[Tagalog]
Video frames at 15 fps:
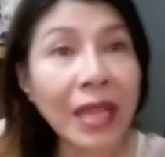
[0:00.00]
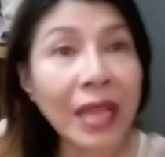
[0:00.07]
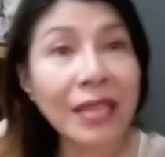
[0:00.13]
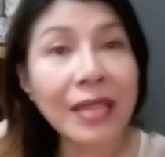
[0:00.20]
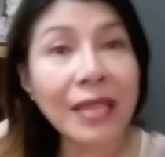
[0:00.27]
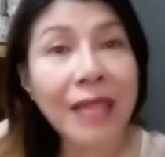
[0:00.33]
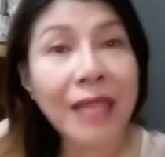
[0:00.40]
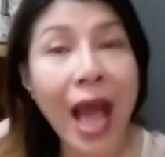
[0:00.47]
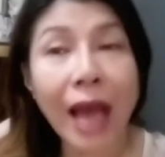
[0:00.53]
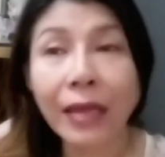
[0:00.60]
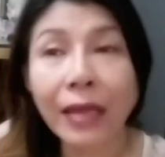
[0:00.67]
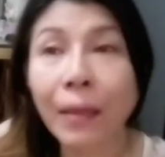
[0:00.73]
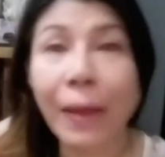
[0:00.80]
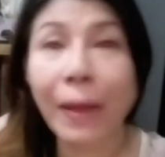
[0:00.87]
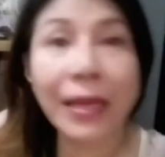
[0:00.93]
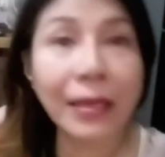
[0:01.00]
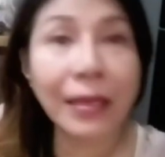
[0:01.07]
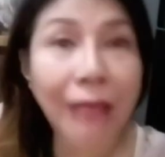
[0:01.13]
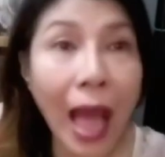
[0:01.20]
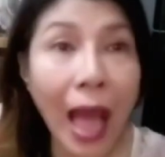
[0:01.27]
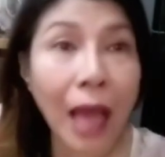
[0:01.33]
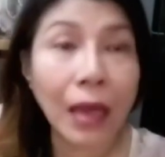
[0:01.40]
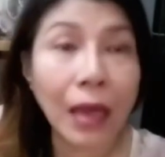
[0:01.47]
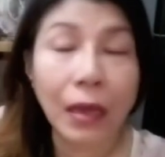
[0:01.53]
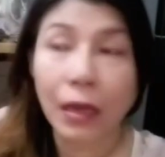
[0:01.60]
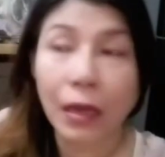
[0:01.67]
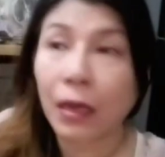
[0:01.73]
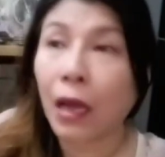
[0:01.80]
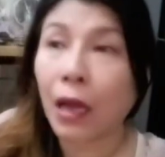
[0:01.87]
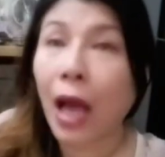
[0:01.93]
sa akin na balita
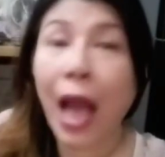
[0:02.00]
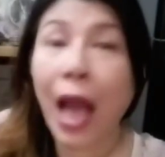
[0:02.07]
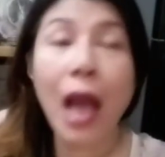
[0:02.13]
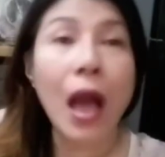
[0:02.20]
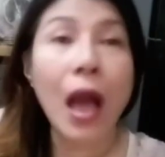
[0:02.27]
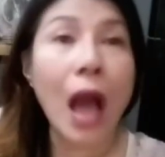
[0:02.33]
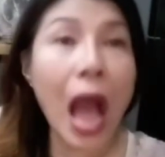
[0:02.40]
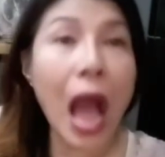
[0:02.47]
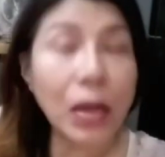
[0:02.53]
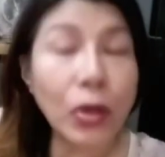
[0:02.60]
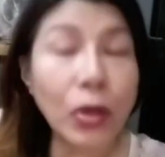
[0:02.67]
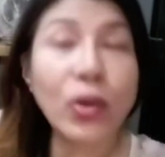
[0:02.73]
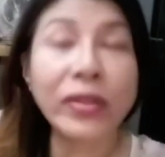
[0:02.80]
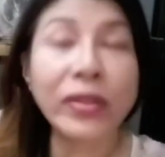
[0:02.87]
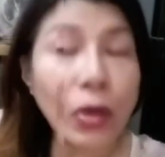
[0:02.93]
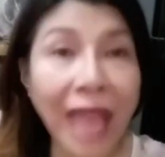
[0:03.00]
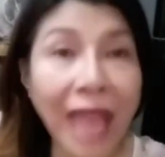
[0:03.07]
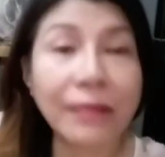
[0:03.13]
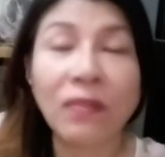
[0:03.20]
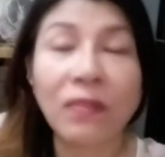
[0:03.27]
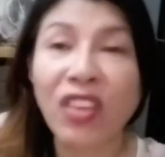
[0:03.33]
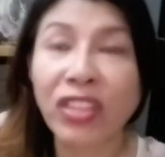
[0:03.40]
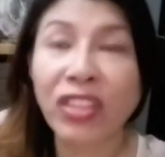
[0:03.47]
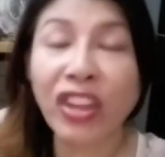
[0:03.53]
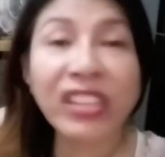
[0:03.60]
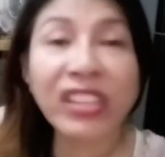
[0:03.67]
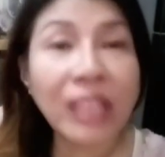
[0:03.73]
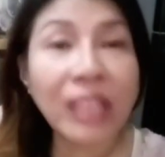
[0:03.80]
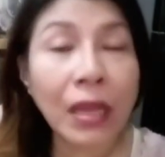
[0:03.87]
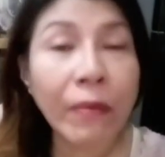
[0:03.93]
ha ano yung date
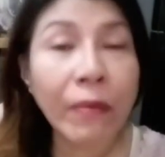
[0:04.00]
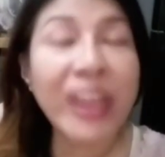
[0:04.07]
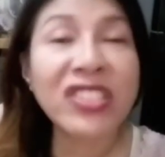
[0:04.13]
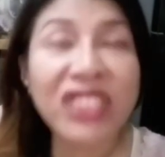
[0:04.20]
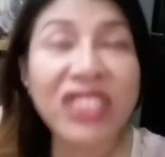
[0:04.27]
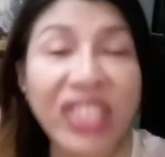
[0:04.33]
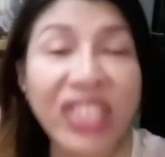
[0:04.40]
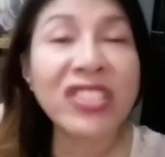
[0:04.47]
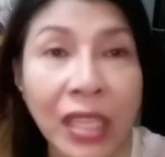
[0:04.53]
30, March 30.